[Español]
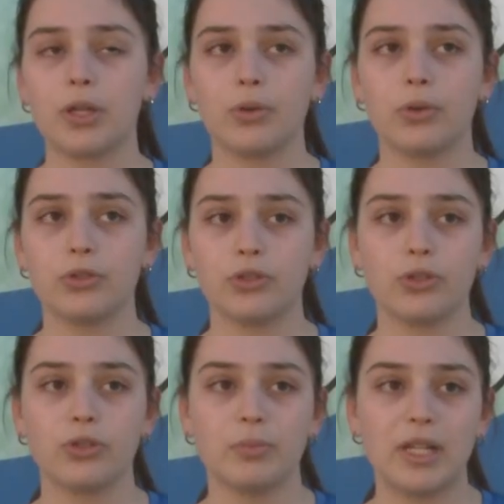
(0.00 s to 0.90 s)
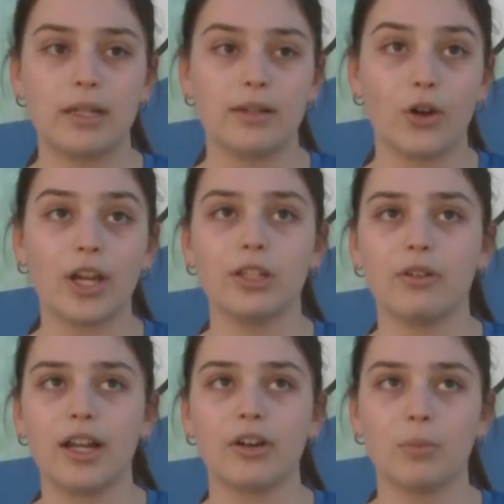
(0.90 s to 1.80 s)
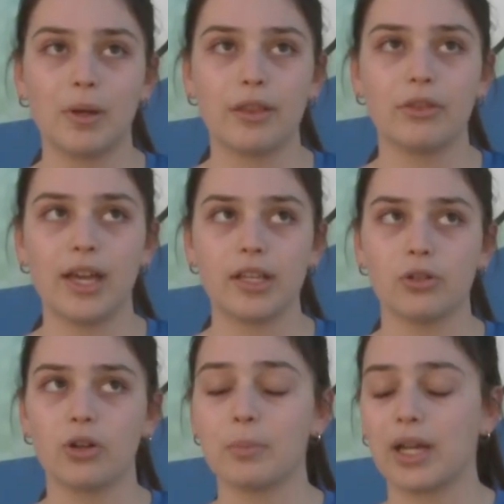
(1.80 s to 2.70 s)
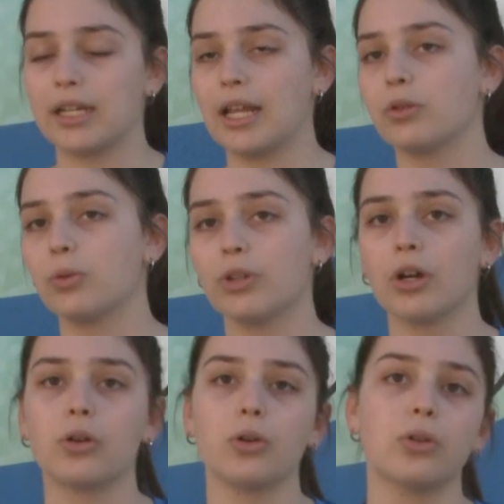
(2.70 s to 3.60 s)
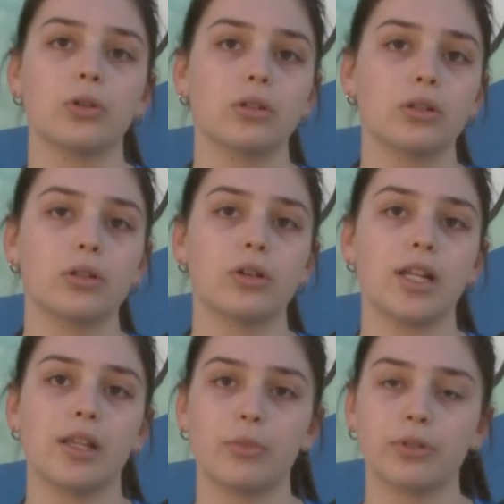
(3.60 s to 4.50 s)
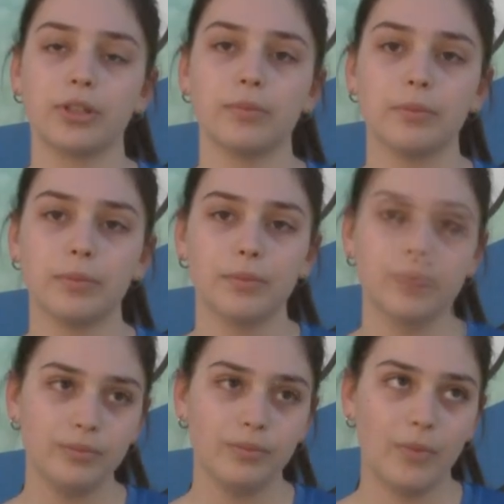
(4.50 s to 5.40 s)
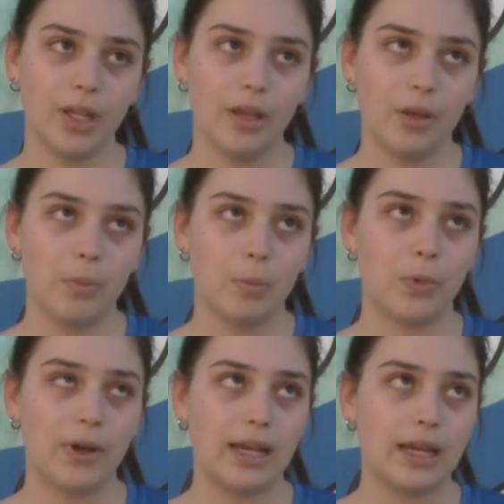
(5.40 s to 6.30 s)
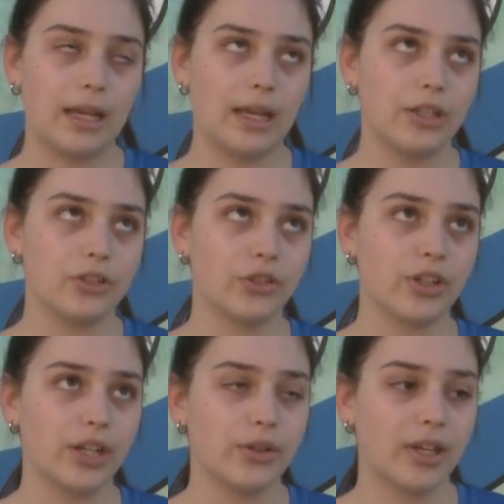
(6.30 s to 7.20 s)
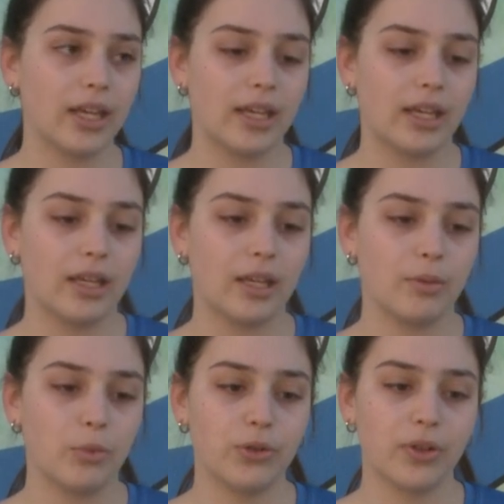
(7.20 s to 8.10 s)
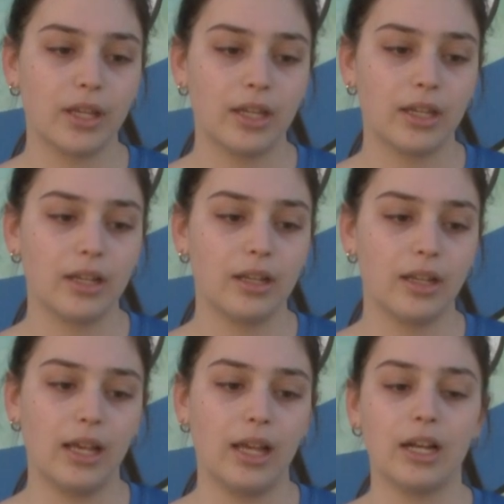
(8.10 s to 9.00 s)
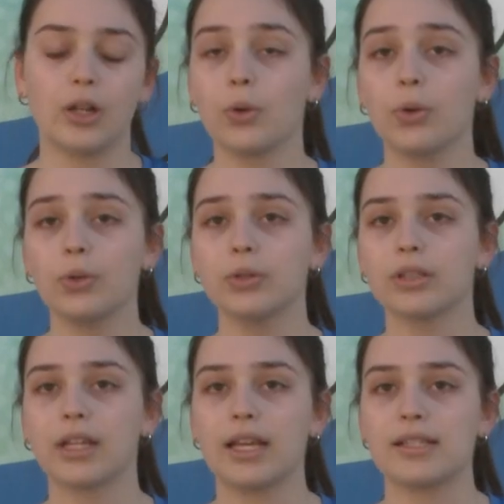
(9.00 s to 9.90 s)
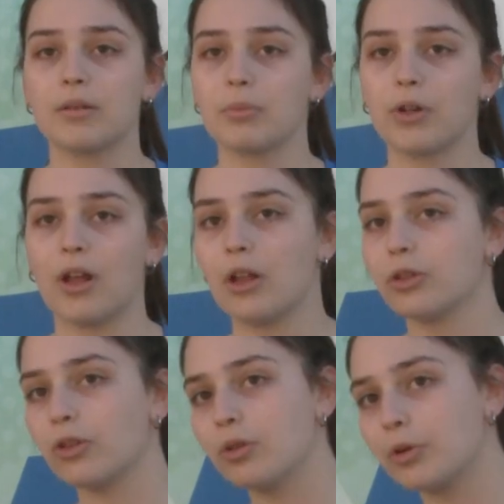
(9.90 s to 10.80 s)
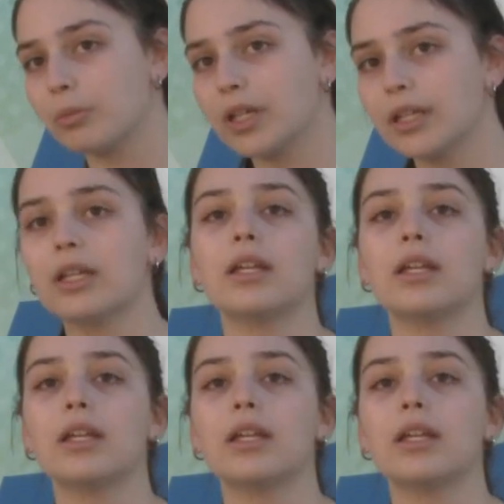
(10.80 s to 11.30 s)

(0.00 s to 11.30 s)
pero yo mi objetivo a largo plazo es eso, compaginar estudios con, el deporte. Pues yo creo que, bueno, que el club, que siempre lo ha dado todo por mí,